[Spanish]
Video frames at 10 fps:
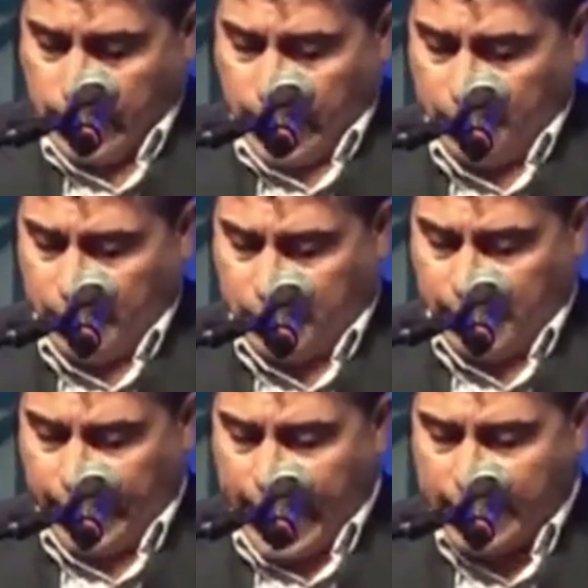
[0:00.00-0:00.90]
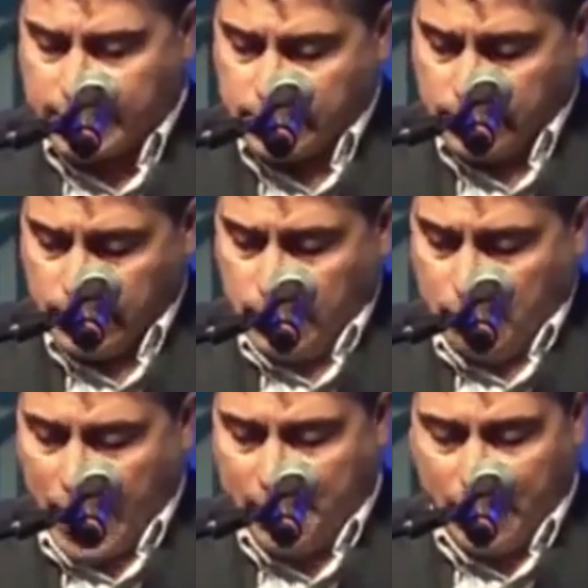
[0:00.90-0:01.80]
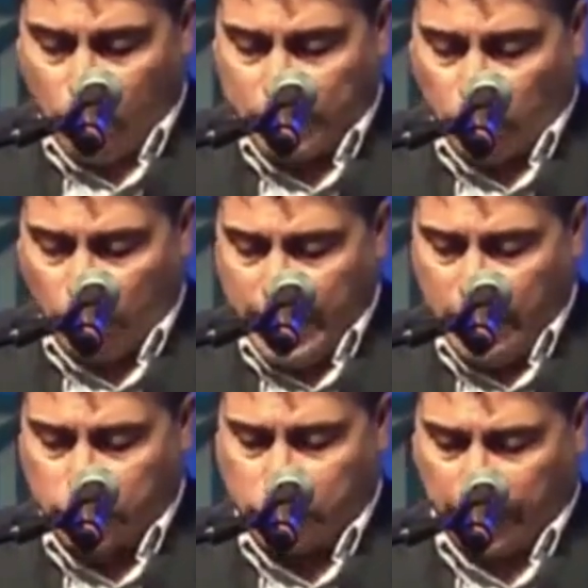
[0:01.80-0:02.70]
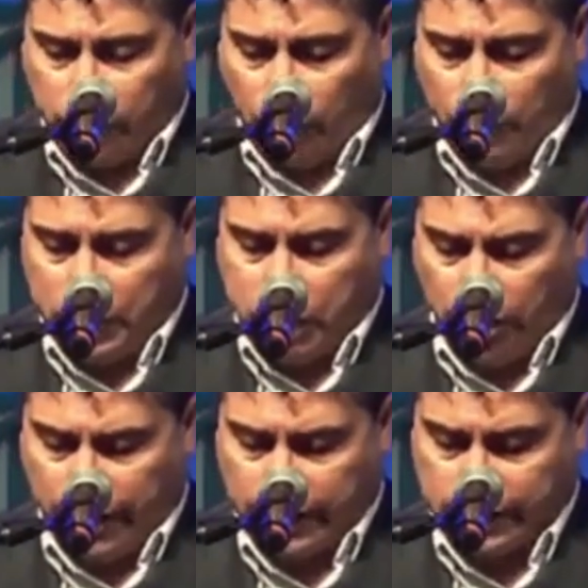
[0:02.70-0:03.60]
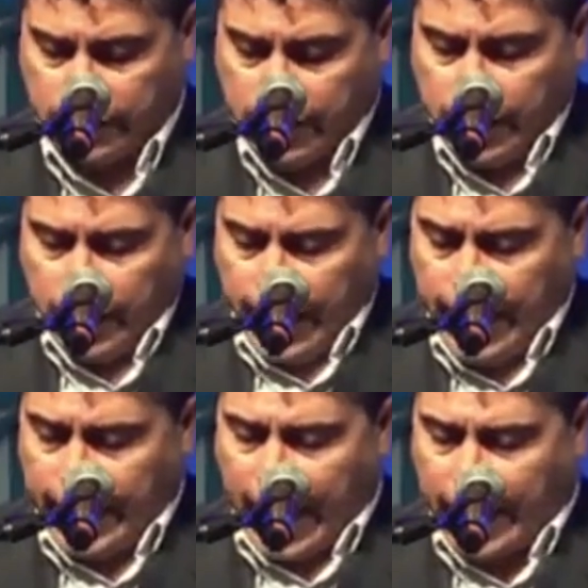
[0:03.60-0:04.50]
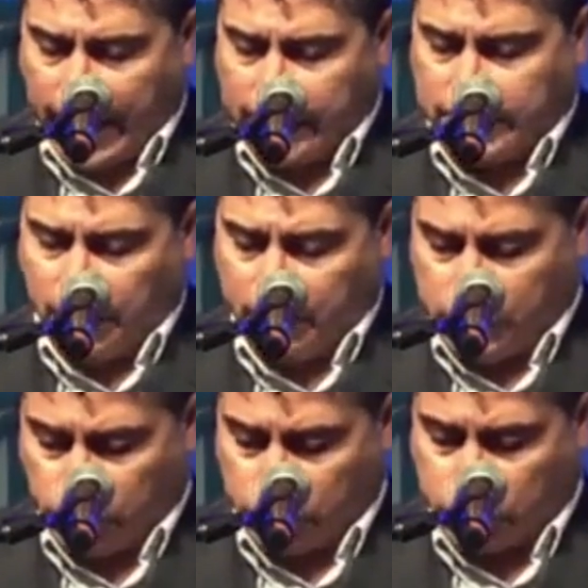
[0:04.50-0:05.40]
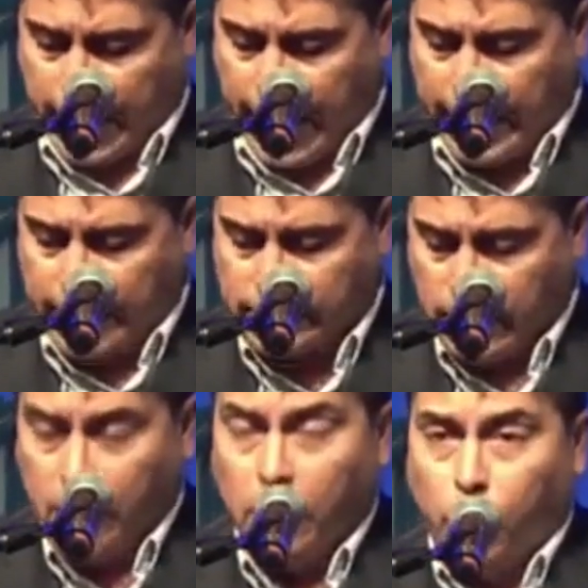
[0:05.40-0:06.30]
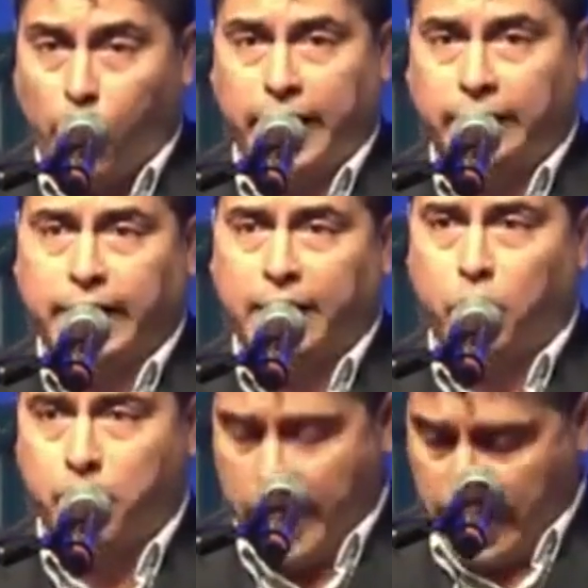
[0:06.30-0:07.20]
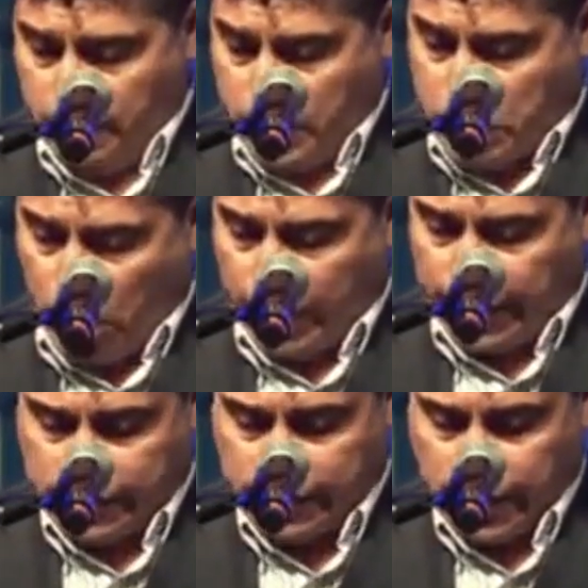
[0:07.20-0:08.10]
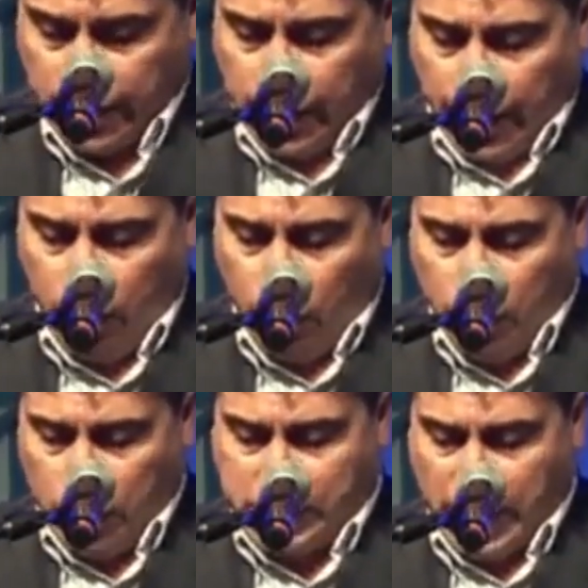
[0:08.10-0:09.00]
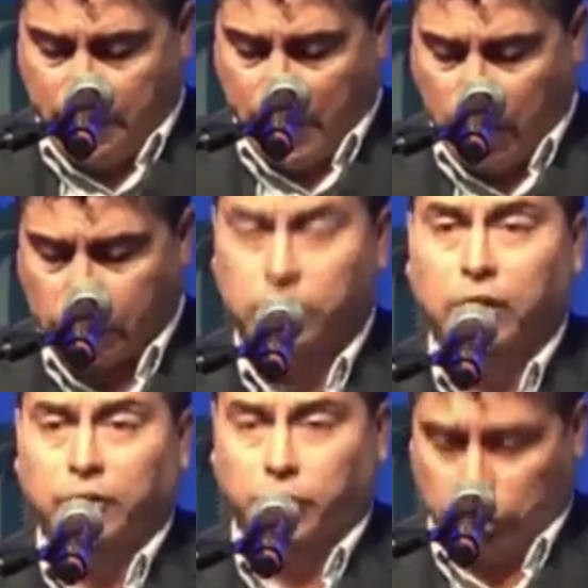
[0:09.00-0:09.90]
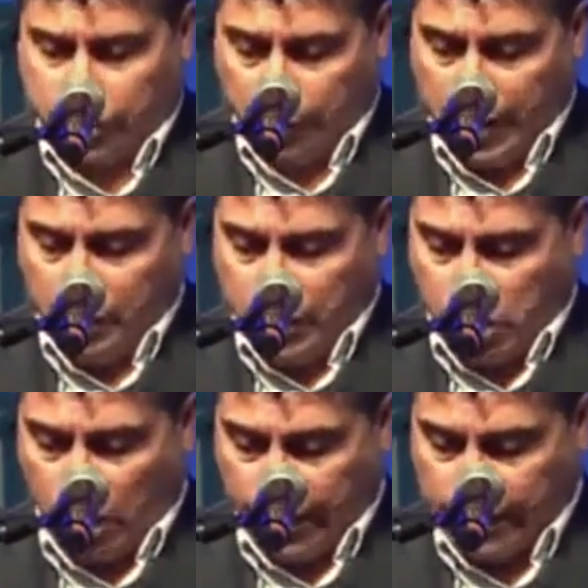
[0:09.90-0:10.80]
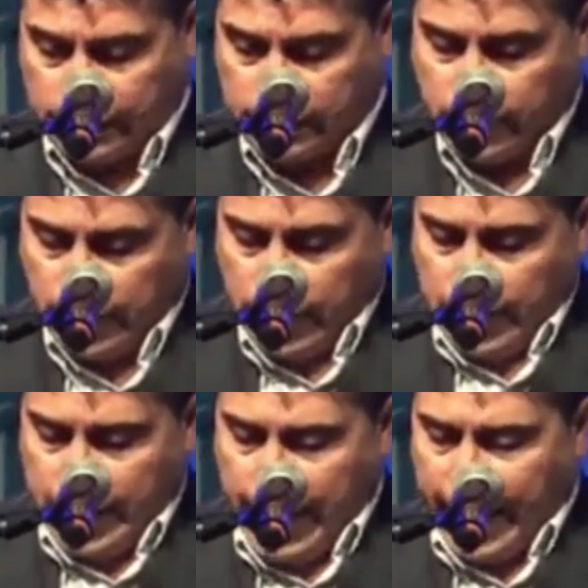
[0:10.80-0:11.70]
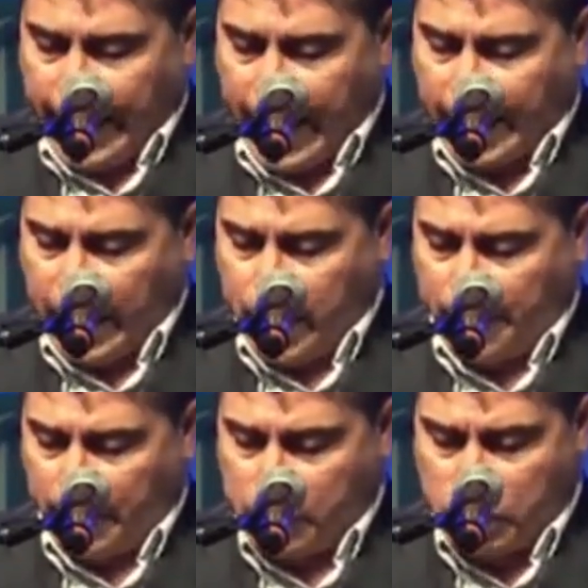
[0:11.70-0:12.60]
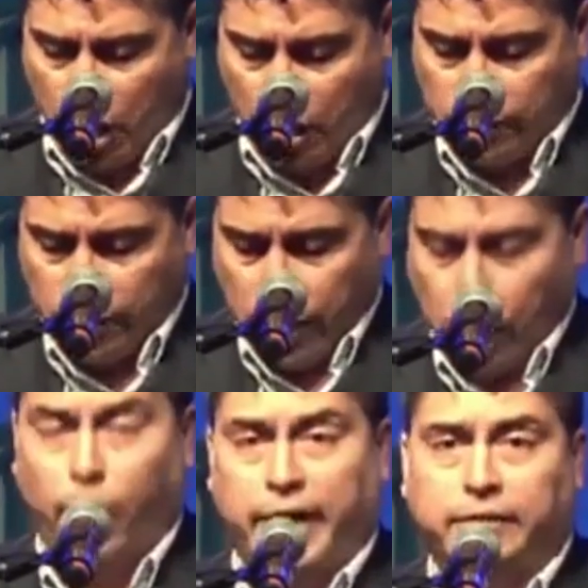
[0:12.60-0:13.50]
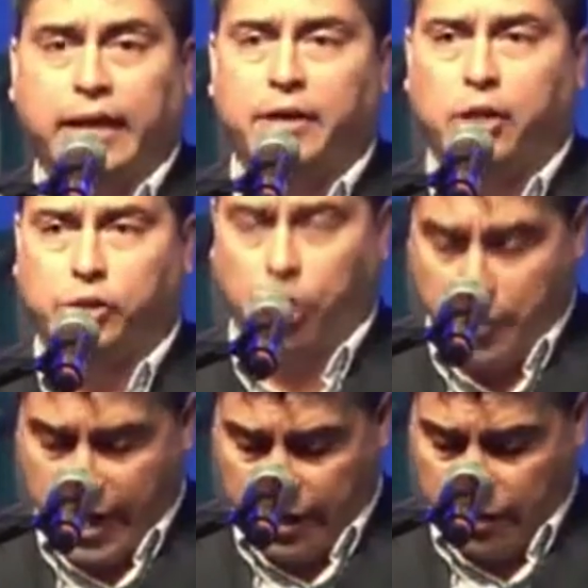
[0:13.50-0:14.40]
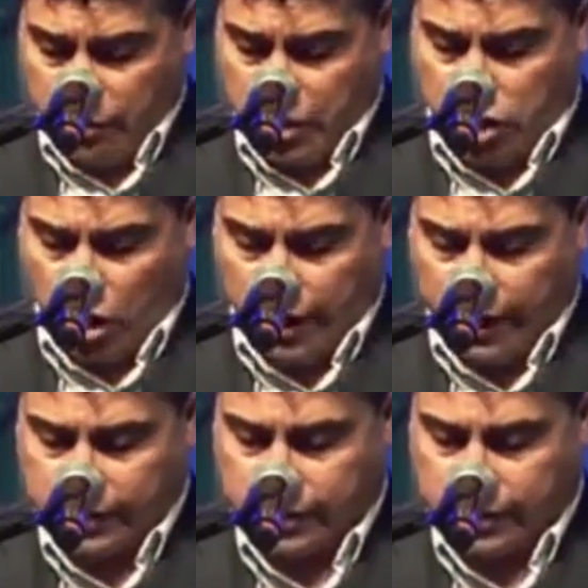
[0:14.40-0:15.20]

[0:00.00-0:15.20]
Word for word: en Distrigas, más de 4.800 millones, en la Caja de Servicios Sociales 42.000 millones, en los municipios 12.000 millones y en la Caja de Previsión 48 mil millones.